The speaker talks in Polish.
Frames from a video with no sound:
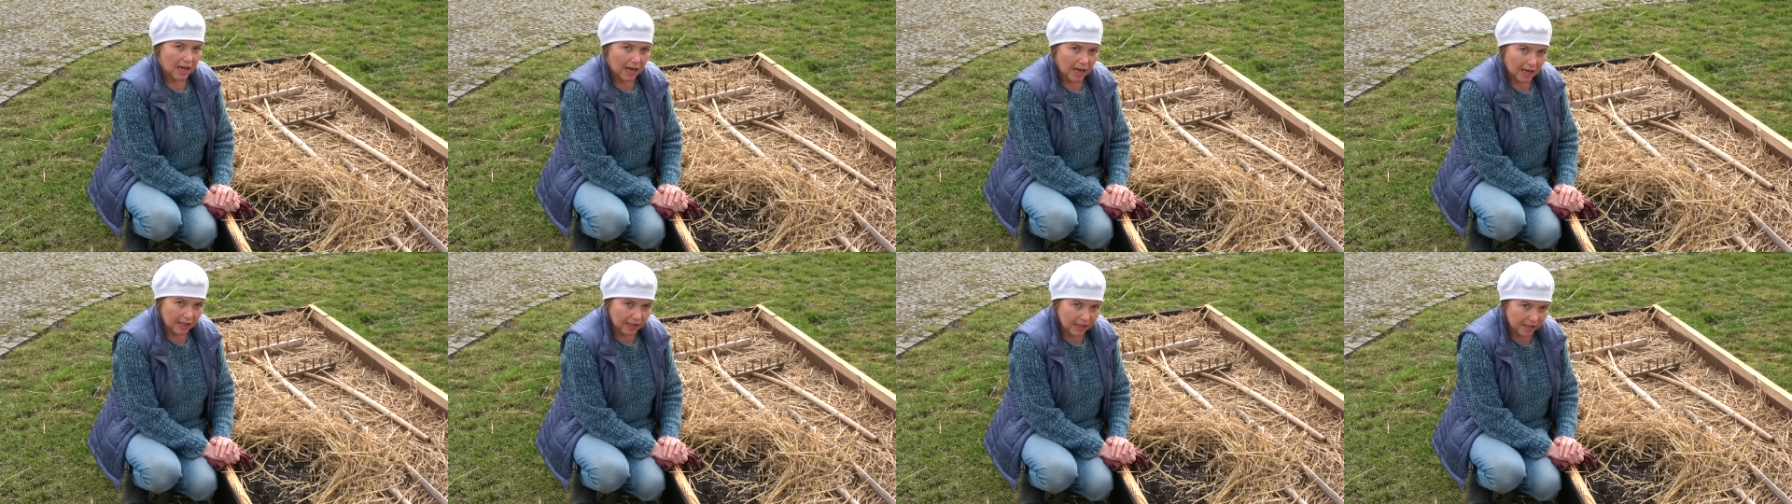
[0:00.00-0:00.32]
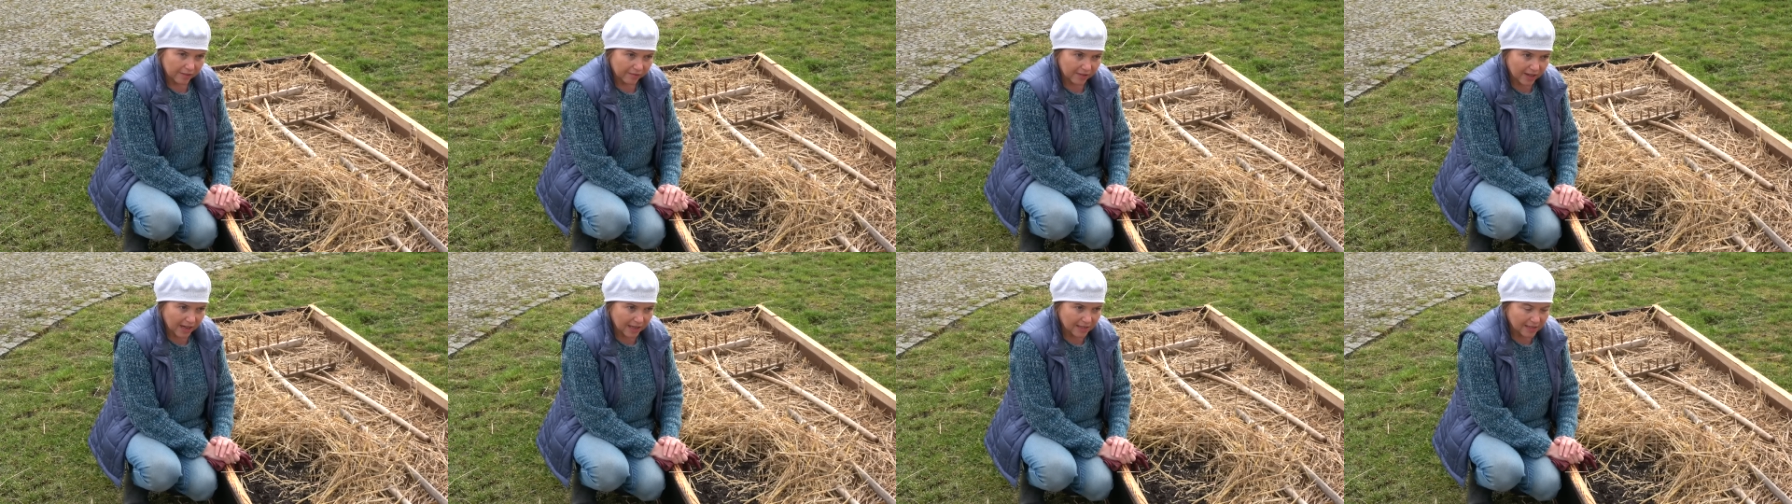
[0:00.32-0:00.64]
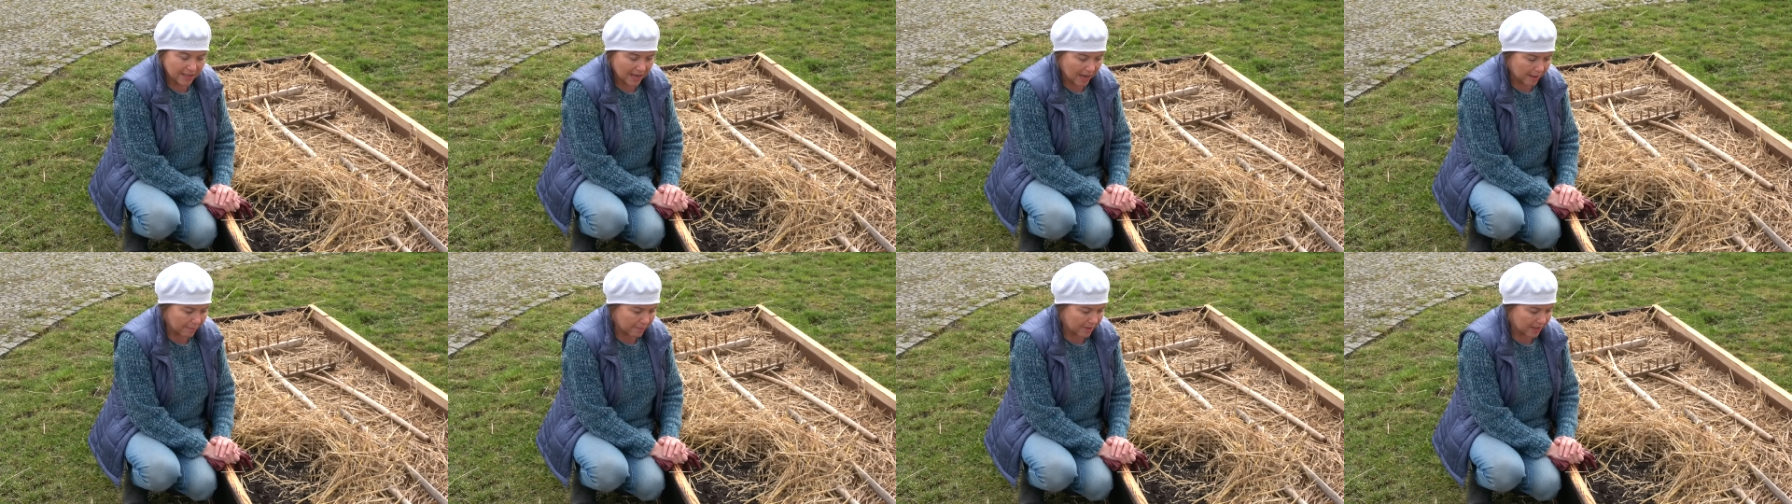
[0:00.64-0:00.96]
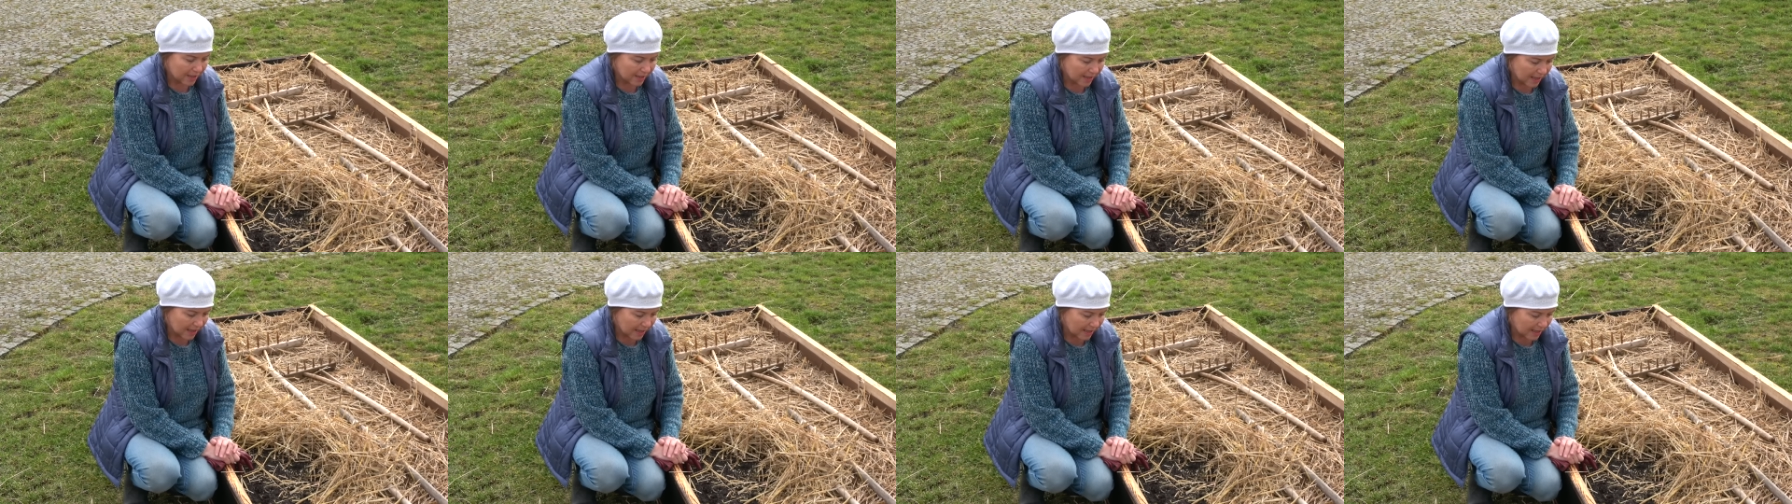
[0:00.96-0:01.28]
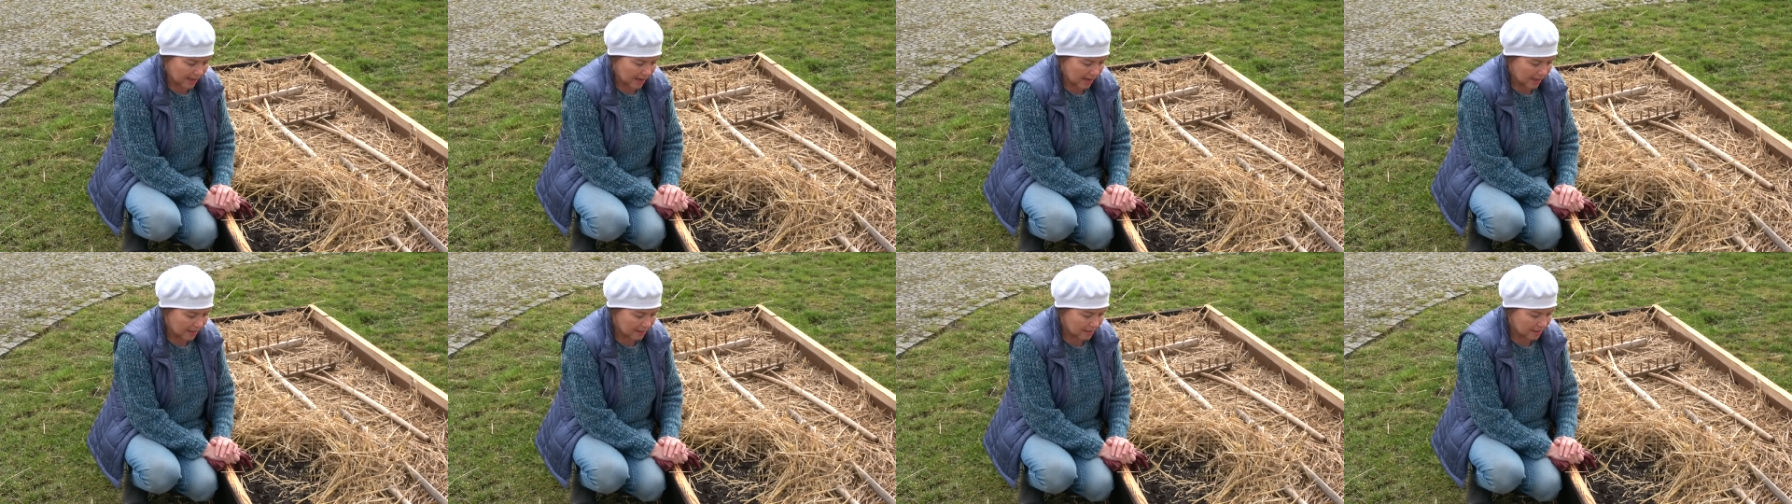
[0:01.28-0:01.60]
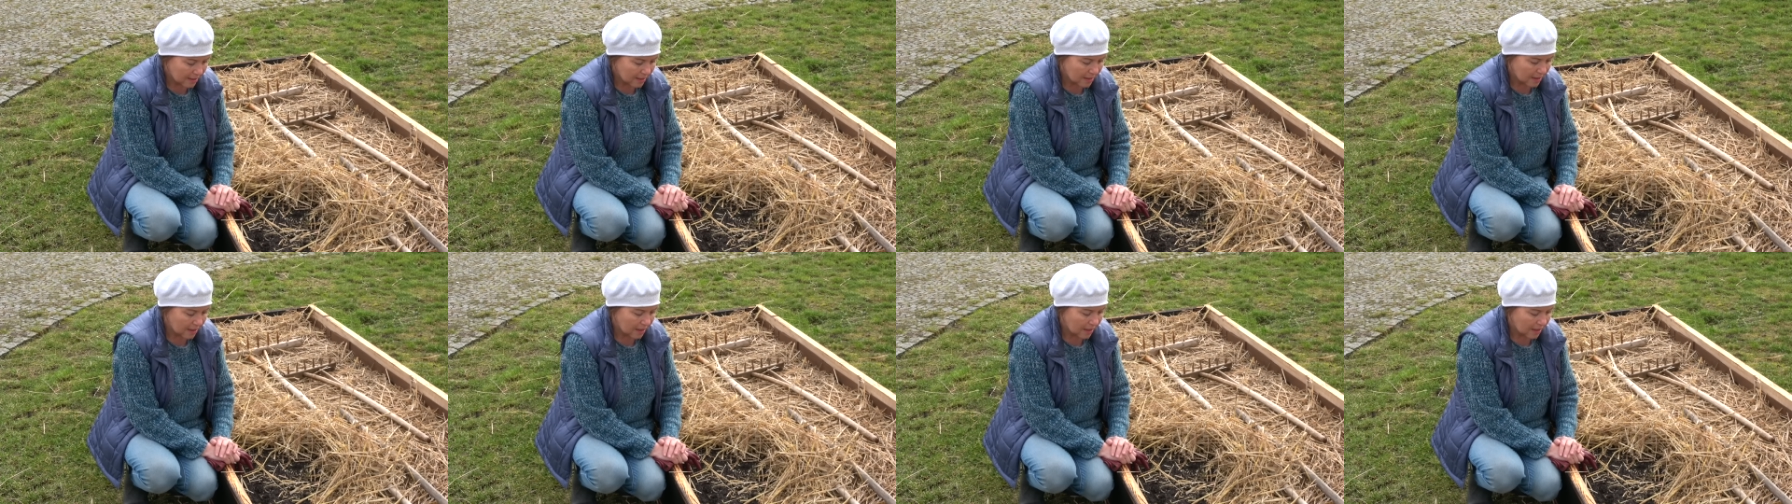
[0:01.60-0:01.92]
Ale wracamy
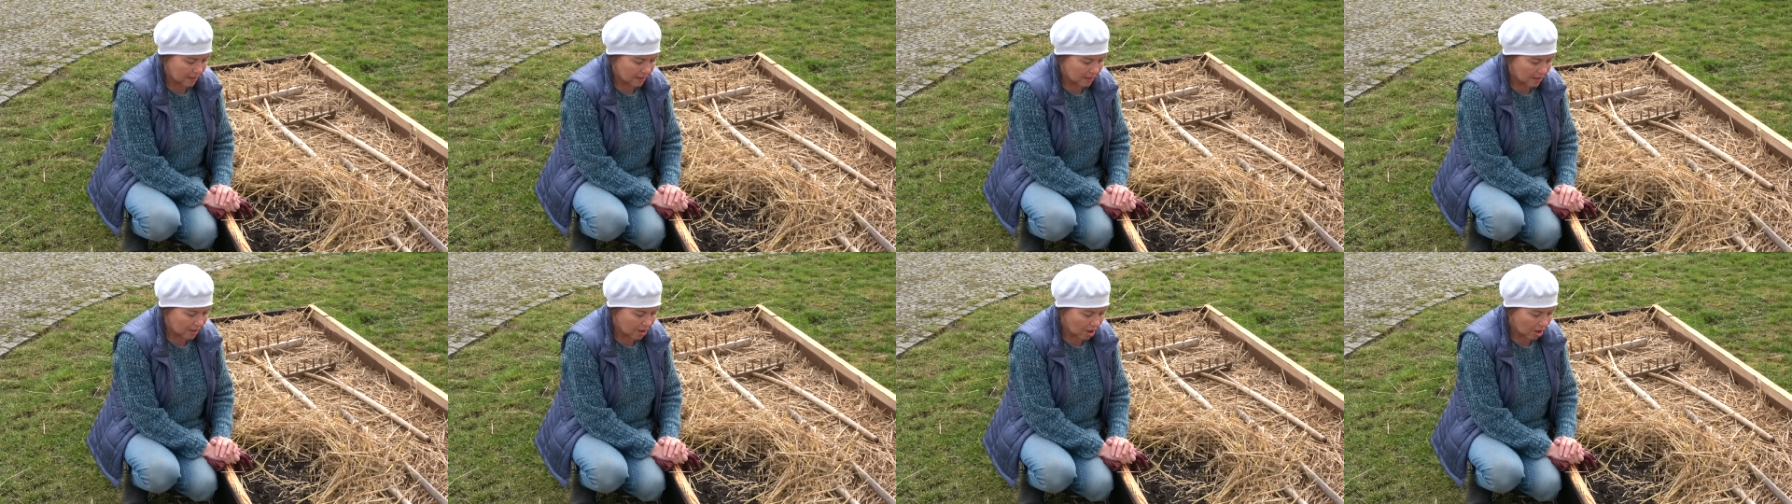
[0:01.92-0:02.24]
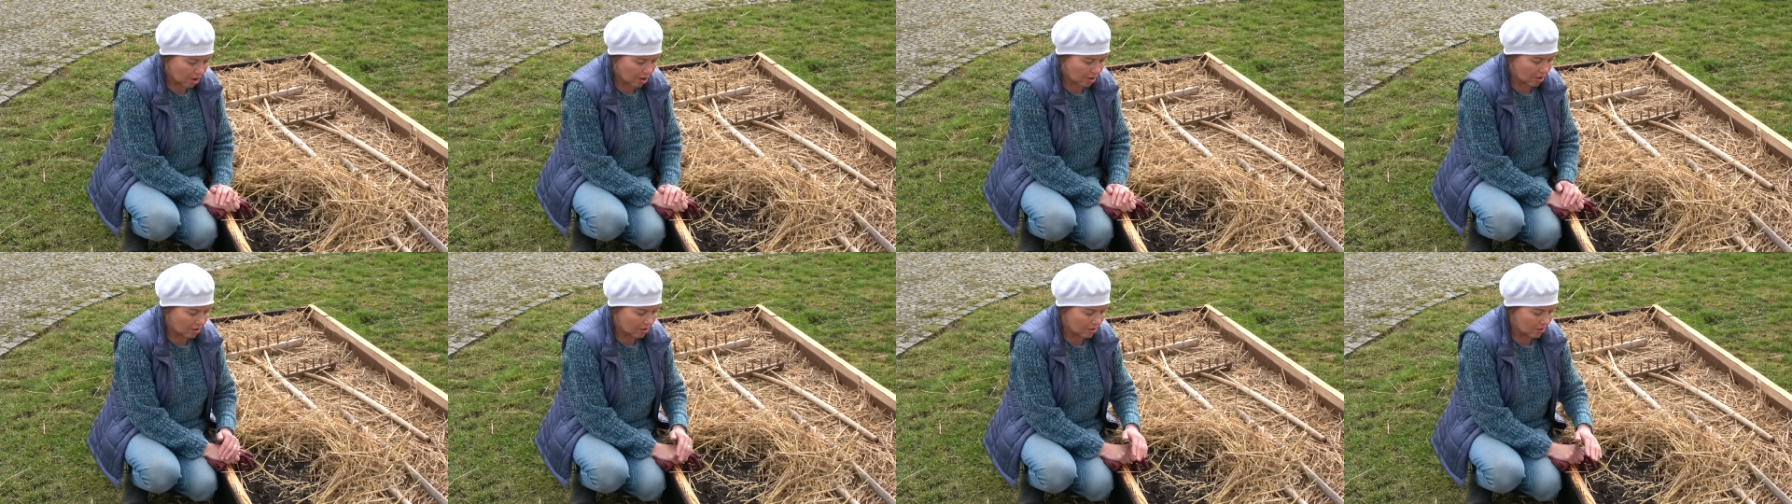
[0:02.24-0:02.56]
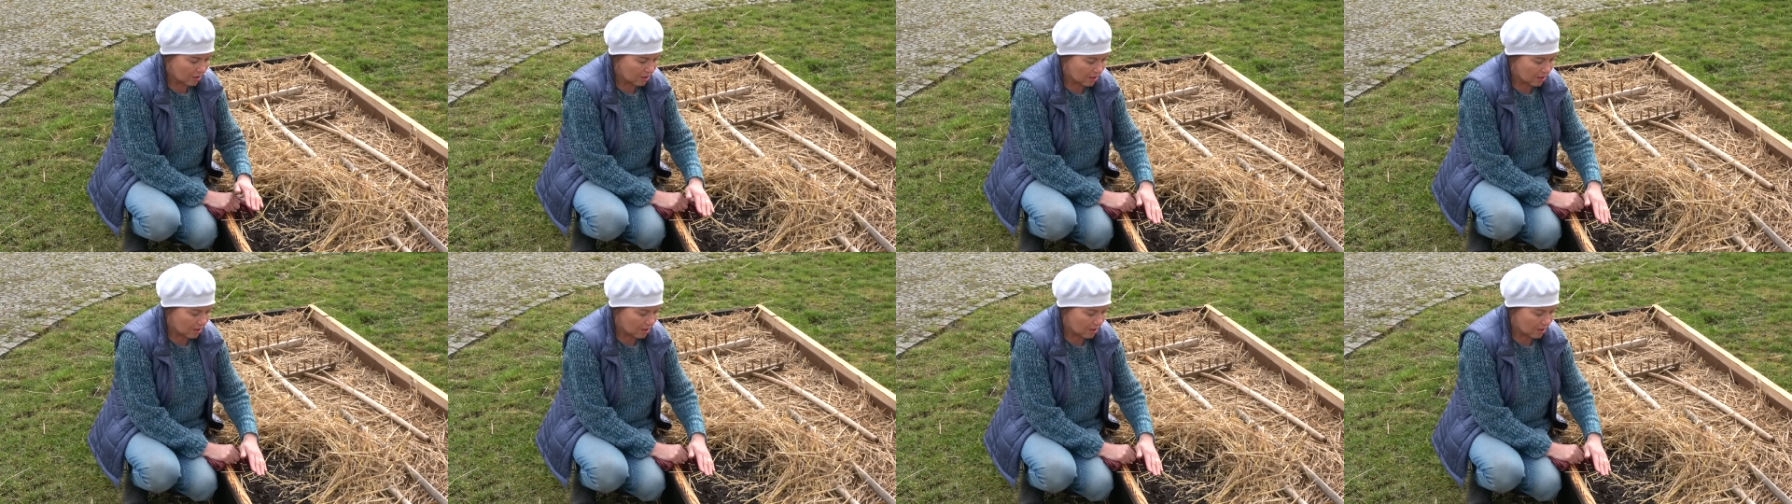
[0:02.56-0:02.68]
teraz do